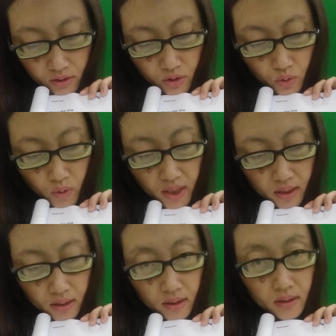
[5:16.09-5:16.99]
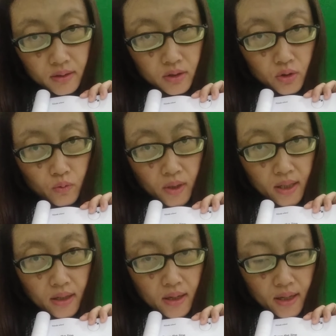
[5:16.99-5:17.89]
Squid. Squid
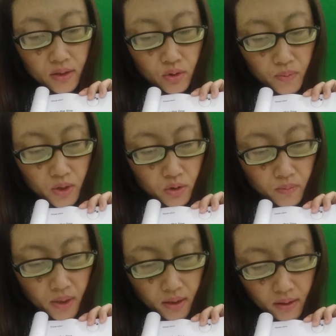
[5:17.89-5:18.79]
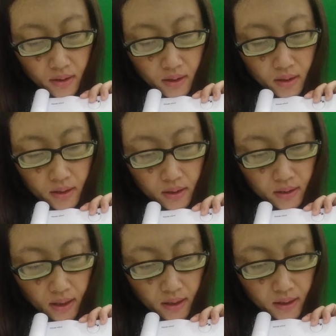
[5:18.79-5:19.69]
adalah cumi-cumi.
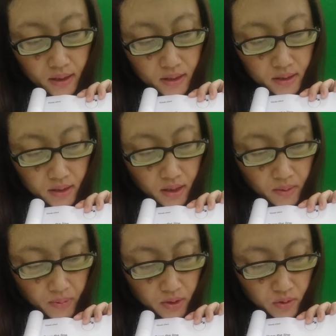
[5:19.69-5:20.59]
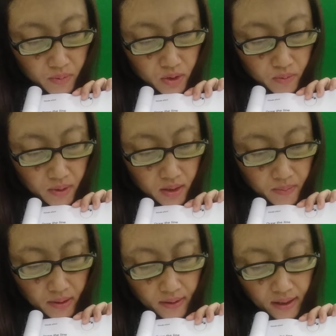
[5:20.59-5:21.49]
Ditarik garis ke gambar cumi-cumi di
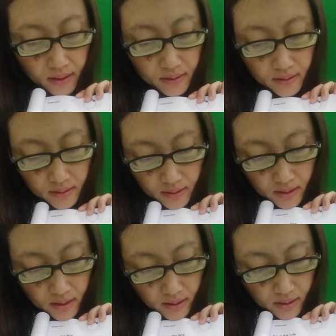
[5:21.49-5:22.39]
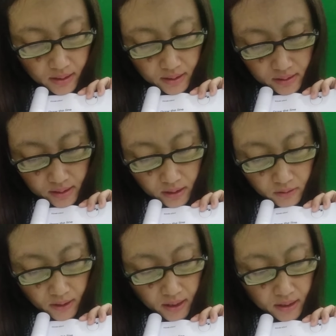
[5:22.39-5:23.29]
bawah. Dan nah,
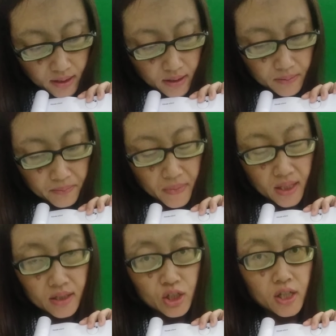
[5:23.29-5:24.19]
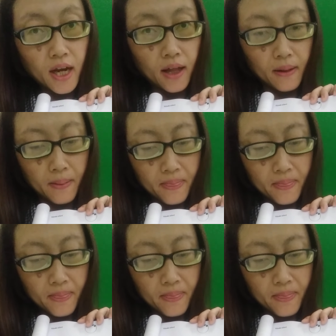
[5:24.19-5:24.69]
satu lagi shell.